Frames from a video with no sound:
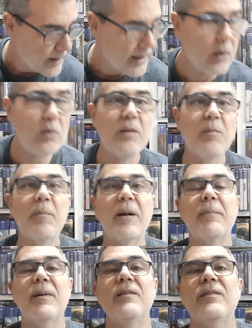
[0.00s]
Y el último
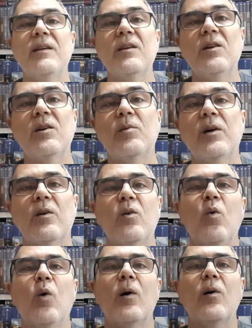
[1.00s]
para Play 5, bueno, un
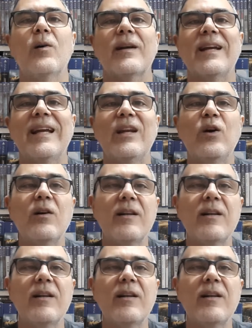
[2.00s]
juego que no